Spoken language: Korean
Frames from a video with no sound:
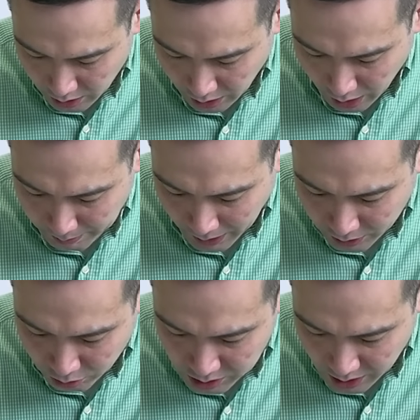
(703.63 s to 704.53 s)
타
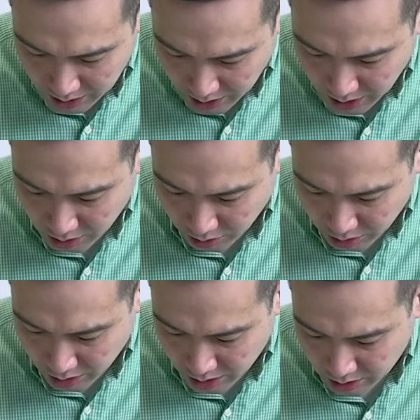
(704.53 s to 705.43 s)
반도체끼리
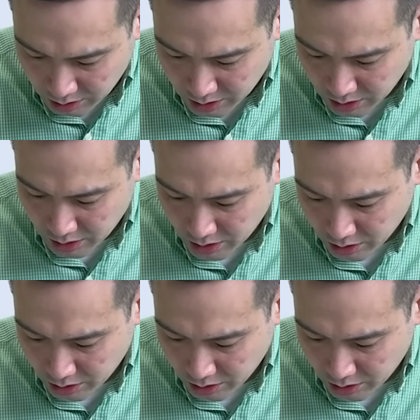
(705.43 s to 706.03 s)
연결하는 거를